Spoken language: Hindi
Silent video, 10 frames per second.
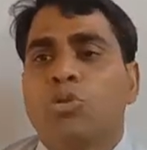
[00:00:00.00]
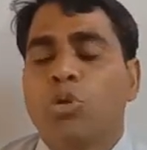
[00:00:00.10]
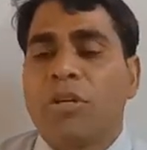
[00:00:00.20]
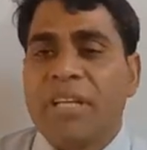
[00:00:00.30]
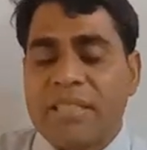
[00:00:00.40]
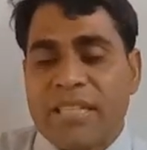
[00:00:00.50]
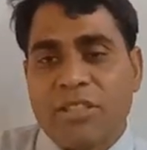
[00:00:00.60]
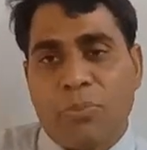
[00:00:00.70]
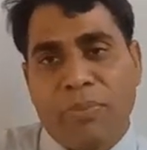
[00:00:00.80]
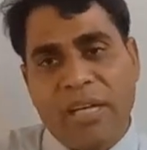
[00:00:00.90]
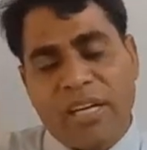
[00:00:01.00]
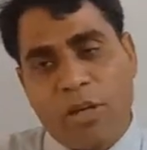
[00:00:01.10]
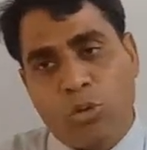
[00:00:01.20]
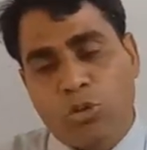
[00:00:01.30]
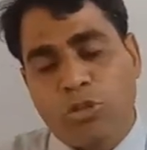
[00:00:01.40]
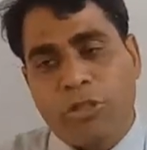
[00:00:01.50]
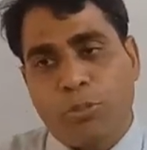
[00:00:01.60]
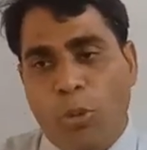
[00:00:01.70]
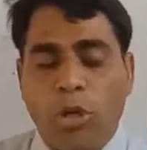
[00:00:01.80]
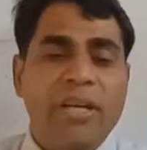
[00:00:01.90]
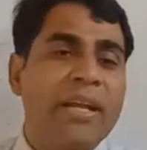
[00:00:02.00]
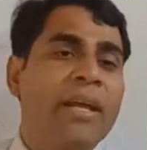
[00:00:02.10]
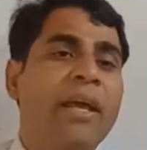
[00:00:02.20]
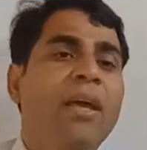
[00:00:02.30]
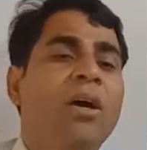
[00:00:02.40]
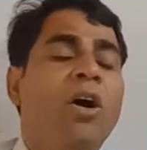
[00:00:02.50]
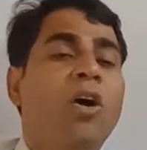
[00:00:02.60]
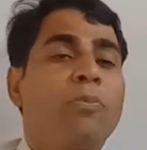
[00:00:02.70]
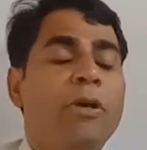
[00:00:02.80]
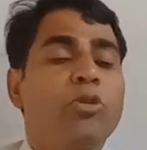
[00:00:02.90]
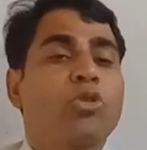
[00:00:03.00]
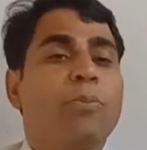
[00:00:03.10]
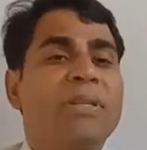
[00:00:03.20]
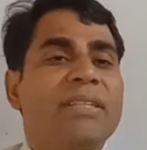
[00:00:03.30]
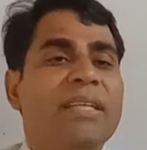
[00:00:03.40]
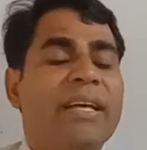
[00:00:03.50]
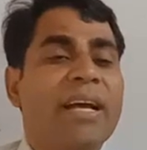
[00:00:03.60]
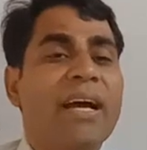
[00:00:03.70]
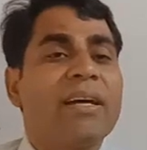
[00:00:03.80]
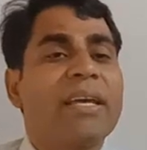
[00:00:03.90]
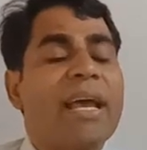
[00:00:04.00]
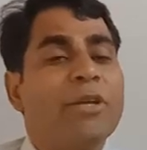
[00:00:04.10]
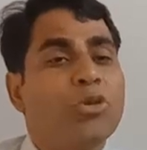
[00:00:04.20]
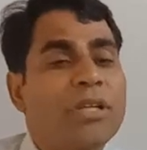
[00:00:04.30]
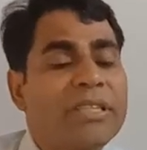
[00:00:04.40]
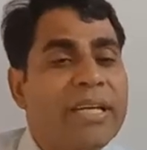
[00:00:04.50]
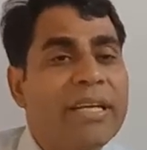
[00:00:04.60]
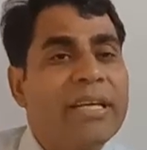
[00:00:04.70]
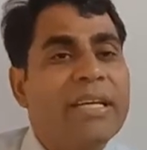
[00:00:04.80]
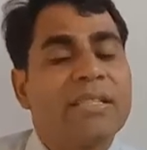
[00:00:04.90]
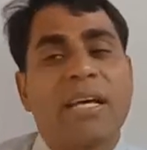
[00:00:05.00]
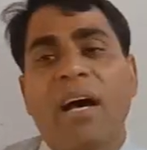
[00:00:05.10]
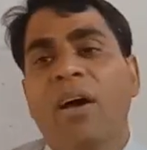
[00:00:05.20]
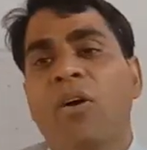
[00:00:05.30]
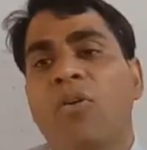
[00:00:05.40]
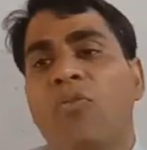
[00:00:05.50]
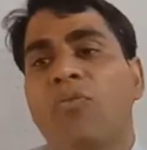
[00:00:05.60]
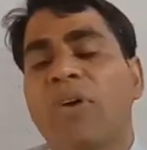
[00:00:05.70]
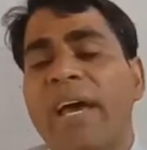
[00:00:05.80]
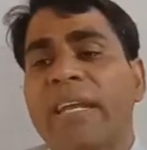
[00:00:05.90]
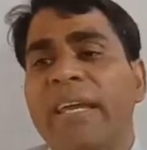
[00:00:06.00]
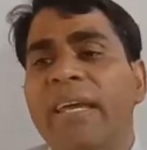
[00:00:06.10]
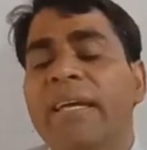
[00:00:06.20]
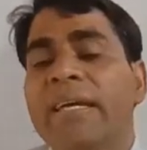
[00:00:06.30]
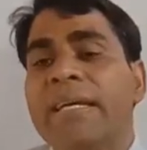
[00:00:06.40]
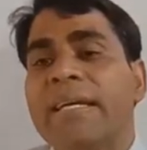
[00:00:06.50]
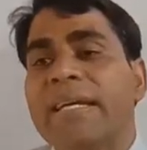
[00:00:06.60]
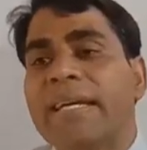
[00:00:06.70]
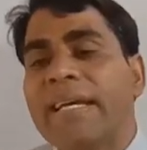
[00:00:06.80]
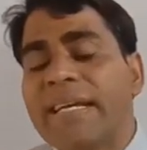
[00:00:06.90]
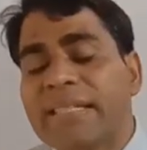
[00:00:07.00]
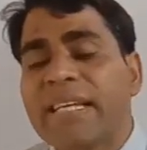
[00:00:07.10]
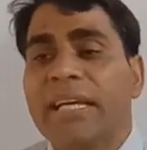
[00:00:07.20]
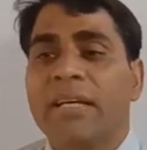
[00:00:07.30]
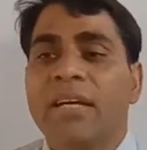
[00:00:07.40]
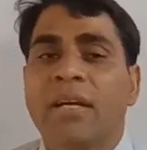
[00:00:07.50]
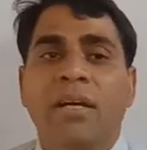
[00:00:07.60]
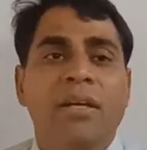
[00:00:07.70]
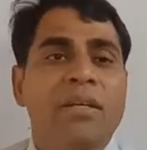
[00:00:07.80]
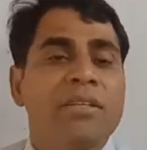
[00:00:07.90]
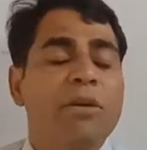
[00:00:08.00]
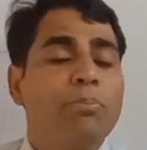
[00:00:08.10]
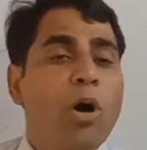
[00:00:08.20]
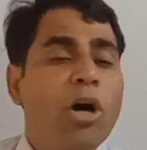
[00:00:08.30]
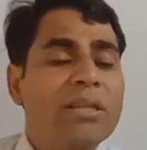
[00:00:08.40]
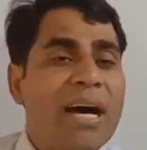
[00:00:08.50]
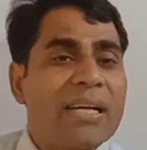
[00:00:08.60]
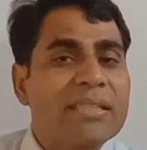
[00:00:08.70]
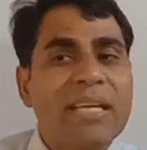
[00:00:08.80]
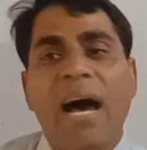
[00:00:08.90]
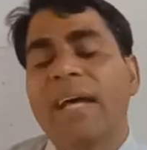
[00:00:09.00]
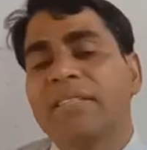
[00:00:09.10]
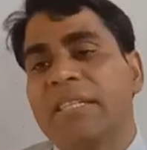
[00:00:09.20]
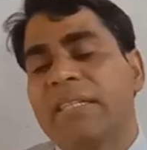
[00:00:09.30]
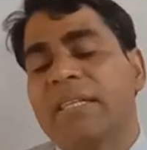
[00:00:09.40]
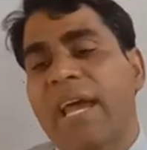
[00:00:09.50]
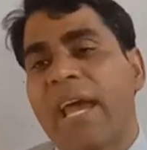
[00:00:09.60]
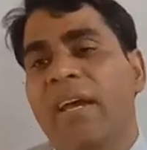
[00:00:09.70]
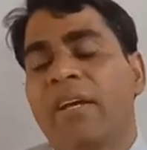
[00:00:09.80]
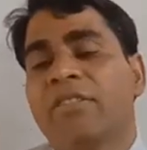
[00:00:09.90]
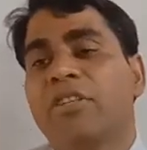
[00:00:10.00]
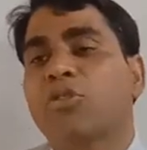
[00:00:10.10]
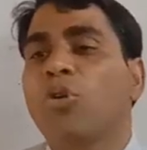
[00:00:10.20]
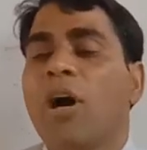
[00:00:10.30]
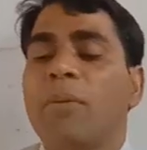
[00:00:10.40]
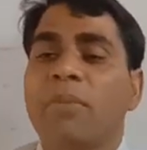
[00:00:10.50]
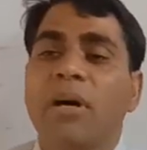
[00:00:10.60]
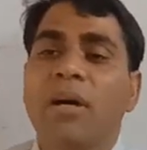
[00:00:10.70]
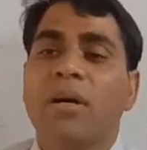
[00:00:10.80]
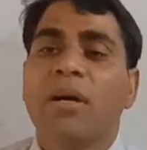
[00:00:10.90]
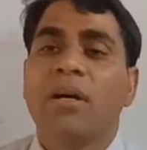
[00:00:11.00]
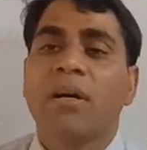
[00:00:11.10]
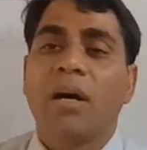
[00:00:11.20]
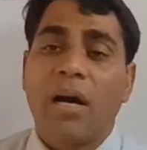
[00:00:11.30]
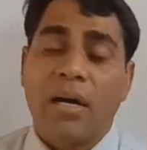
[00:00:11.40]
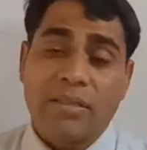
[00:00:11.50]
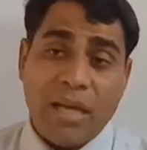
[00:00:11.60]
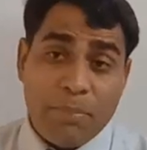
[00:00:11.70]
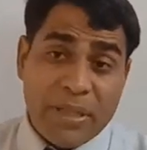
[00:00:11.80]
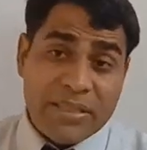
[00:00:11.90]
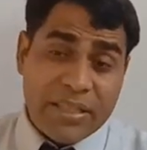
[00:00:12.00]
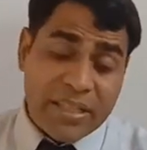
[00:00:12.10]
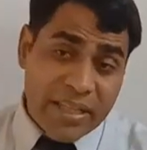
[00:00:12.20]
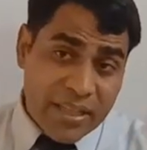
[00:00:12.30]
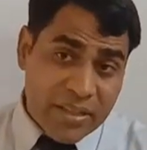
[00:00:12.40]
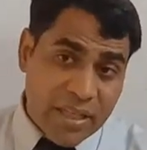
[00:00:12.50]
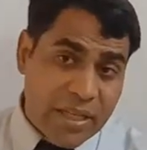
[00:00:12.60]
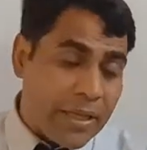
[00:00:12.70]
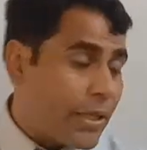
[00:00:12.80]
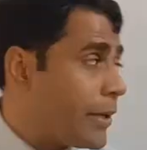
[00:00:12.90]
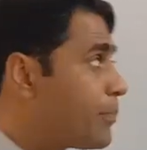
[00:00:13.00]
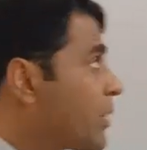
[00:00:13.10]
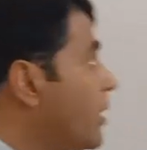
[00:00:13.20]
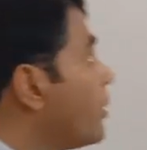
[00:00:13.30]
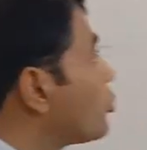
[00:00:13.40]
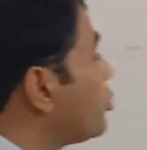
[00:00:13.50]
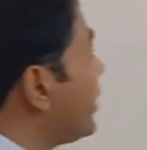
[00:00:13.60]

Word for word: जो टीचर्स मिलकर उसकी सपोर्ट करेंगे और फिर उसको पता चलेगा कि एजुकेशन इज़ अ वेरी इजी ये बहुत आसान चीज़ है जिसको हम अपनी ज़िंदगी के अंदर करेंगे तो